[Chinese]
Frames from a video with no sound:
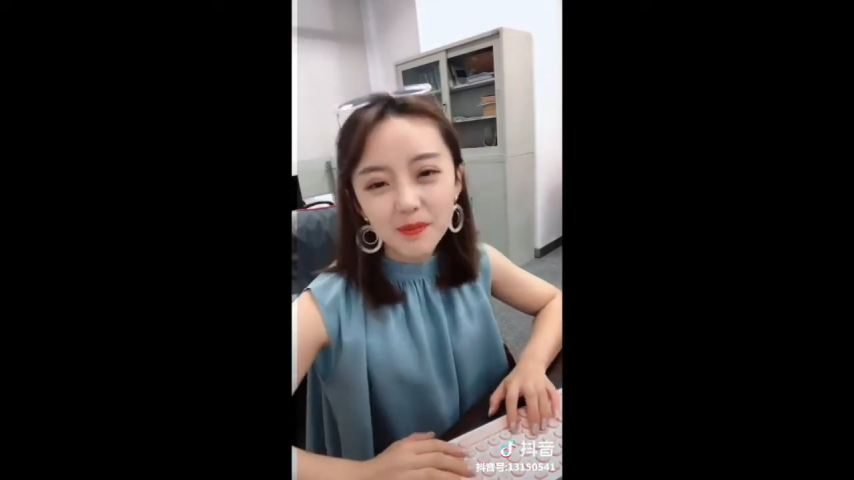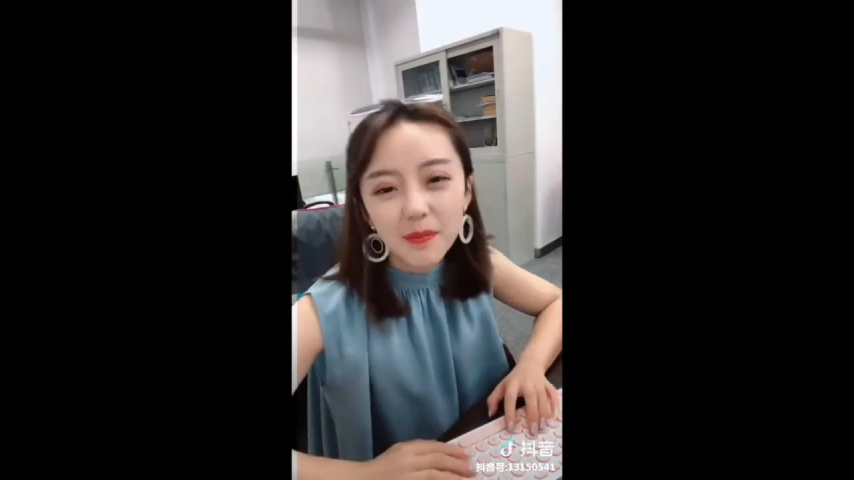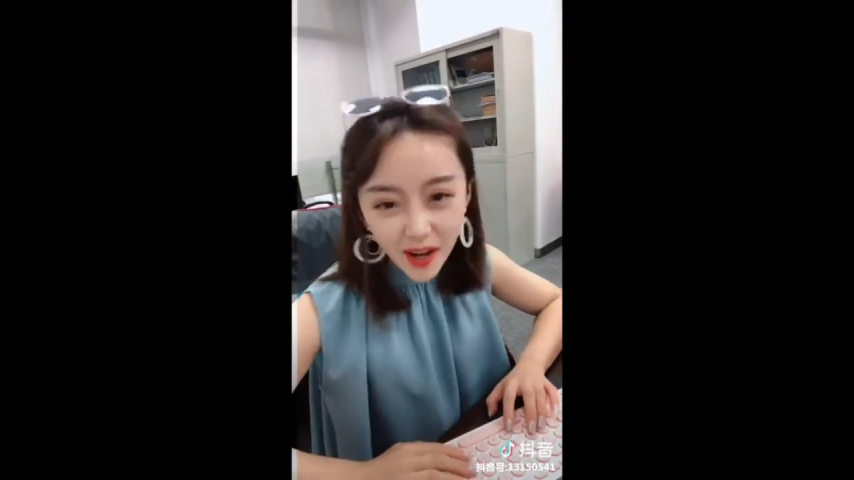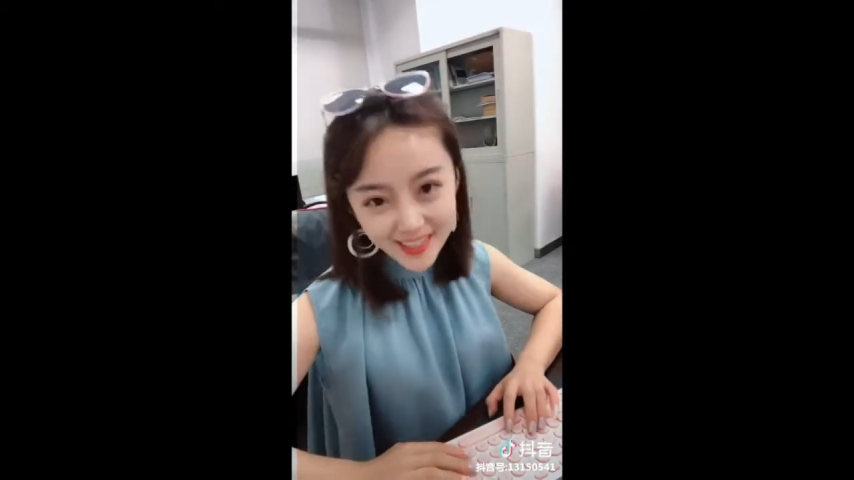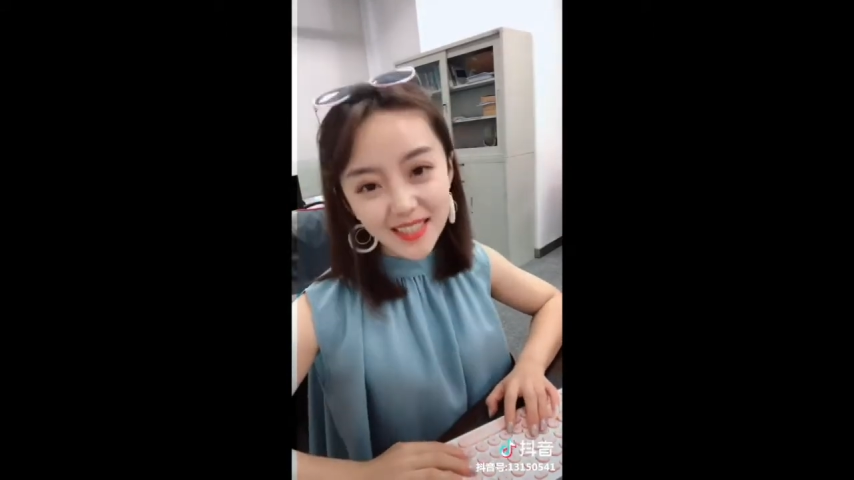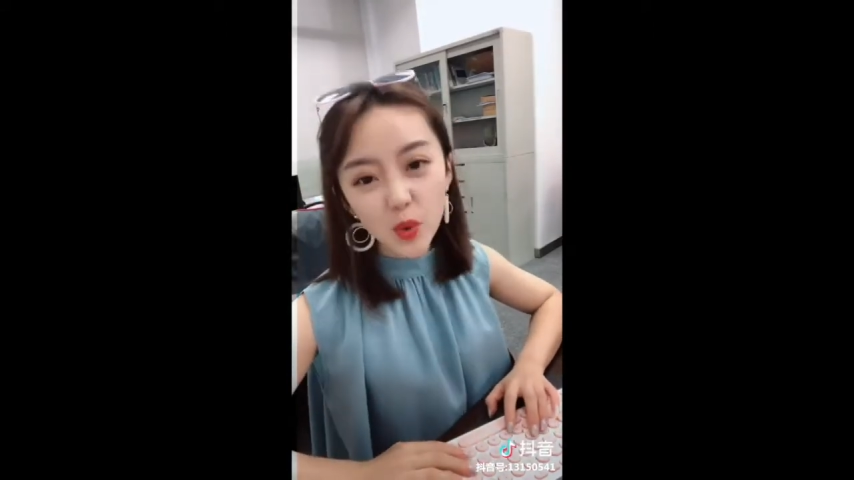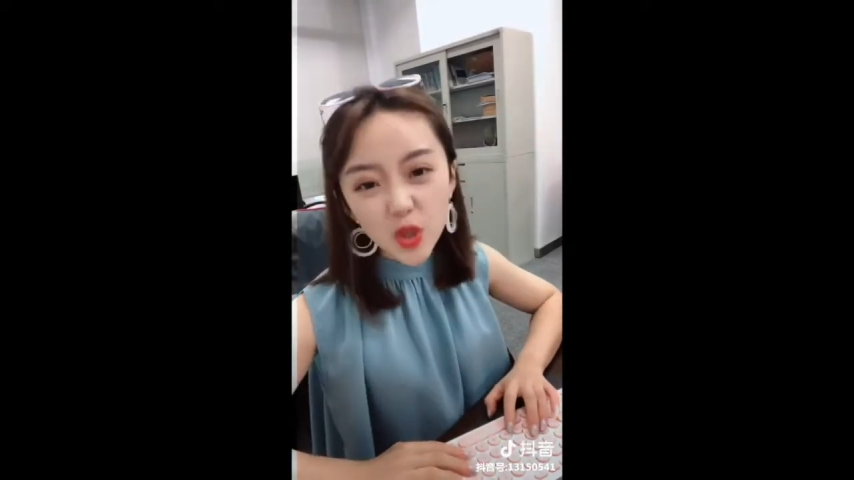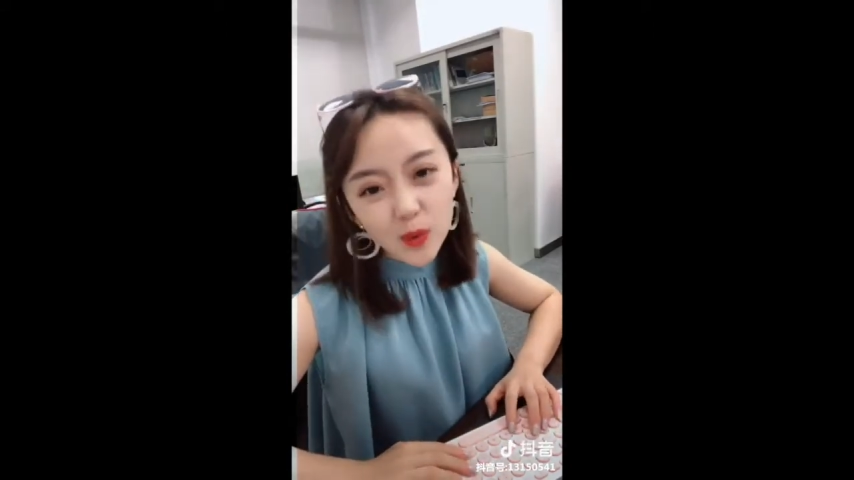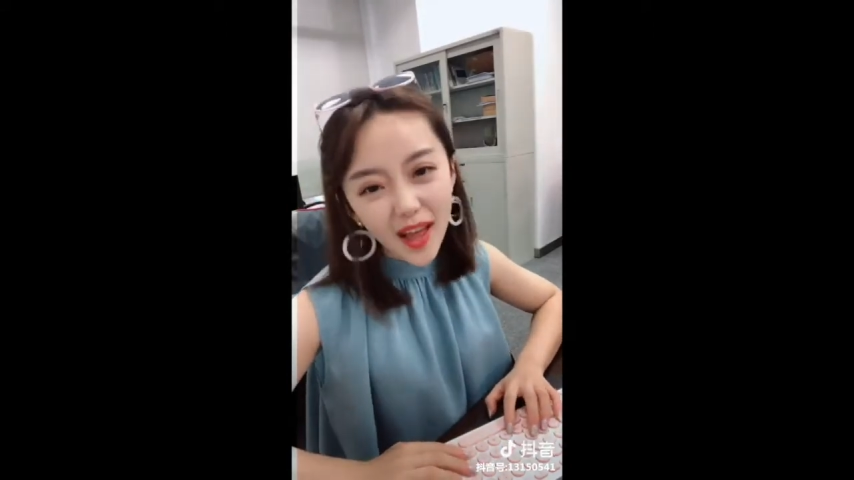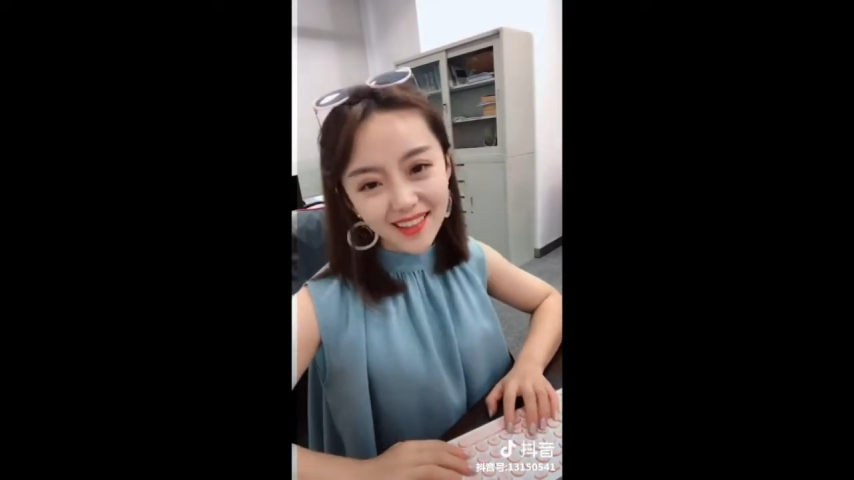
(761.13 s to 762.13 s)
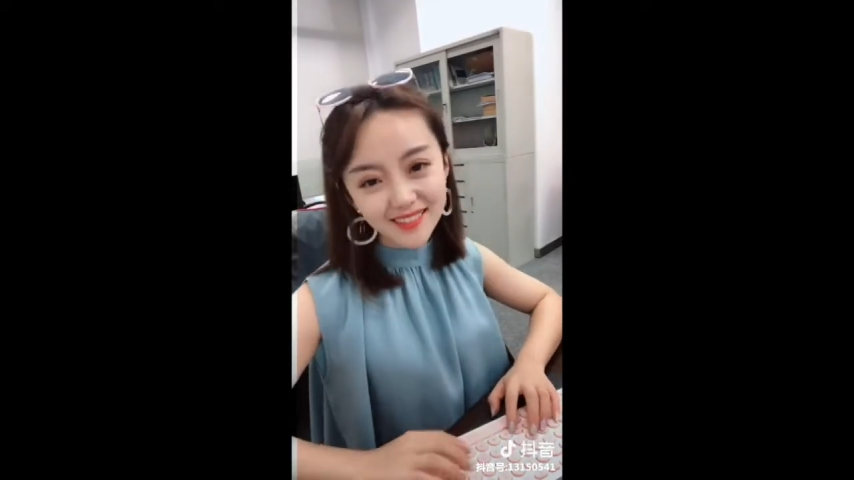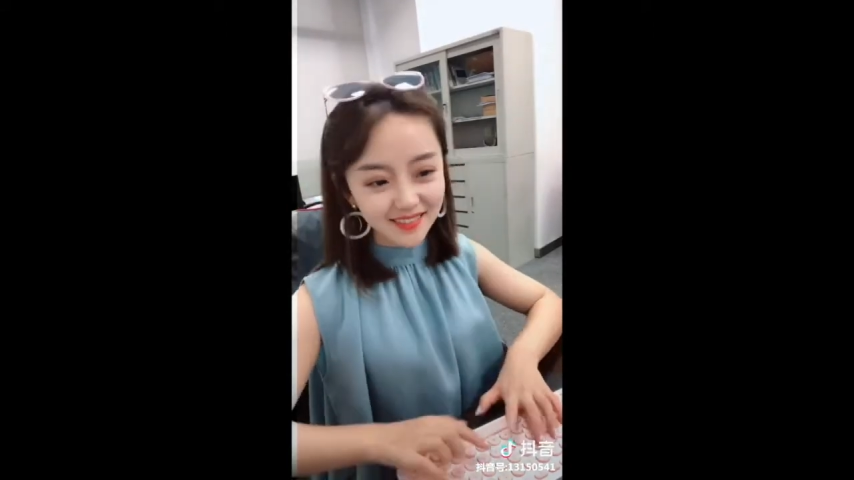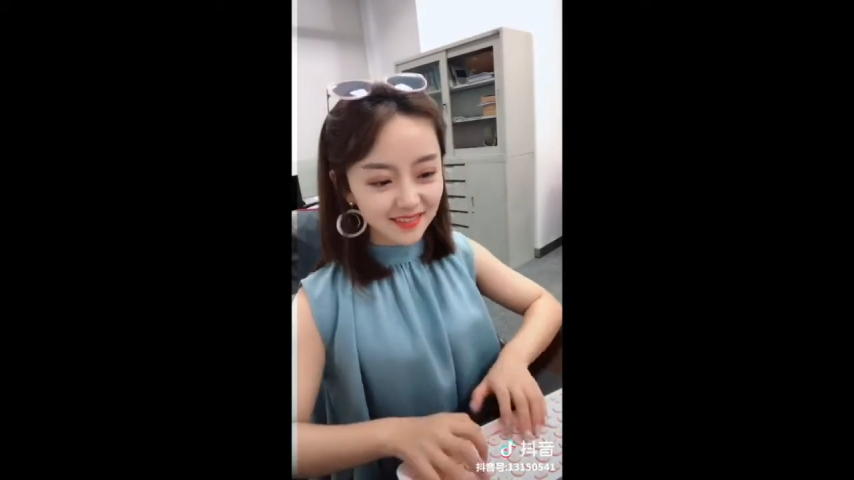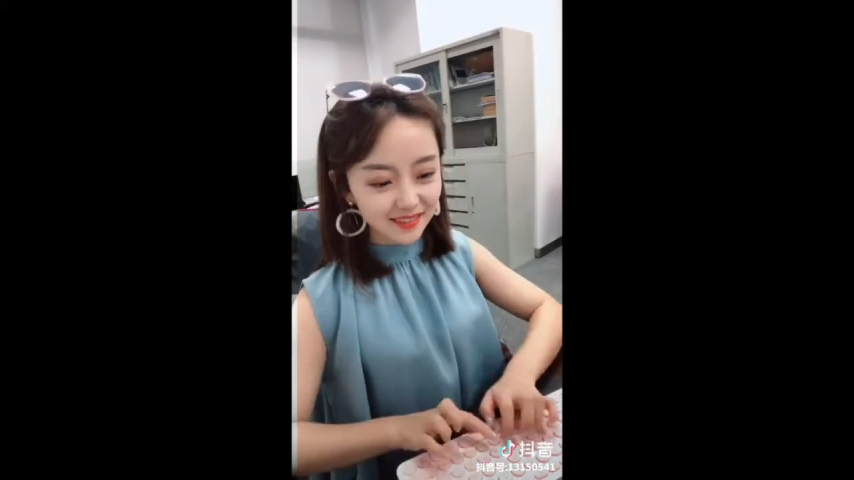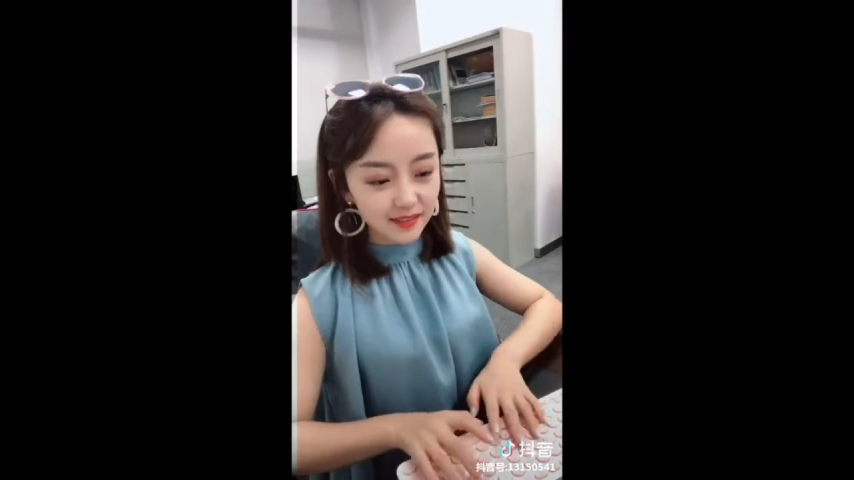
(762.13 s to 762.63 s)
不好意思，我手断了。
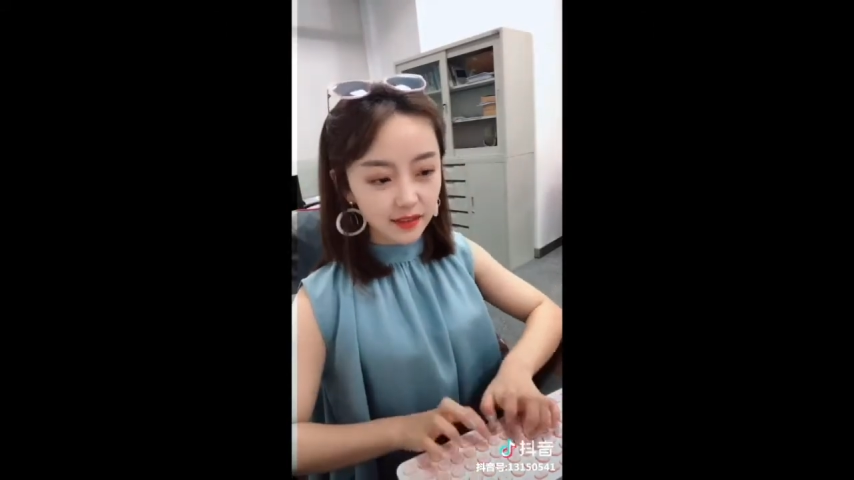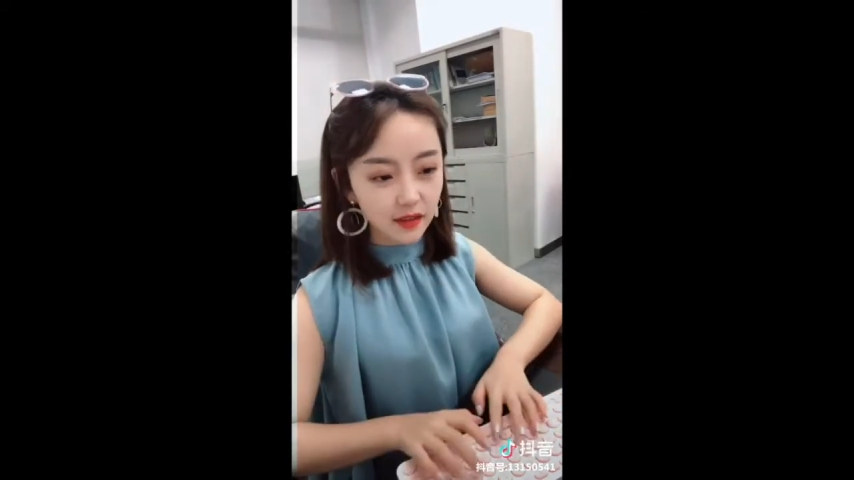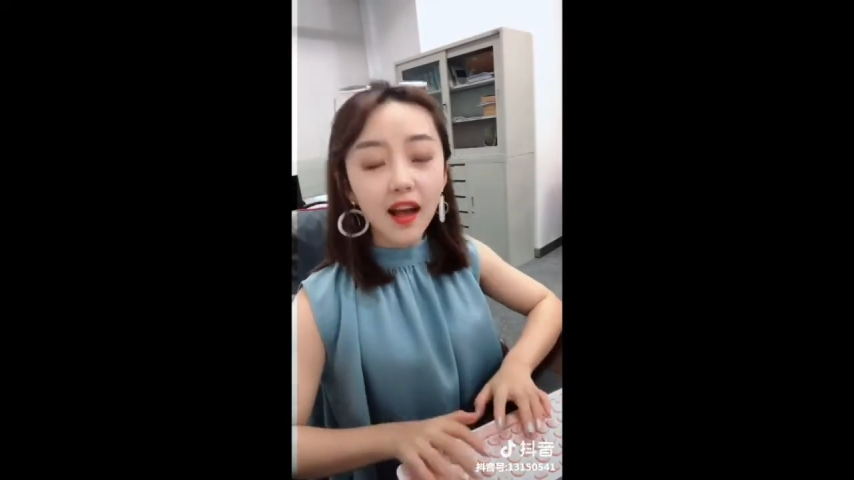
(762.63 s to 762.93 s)
那还有？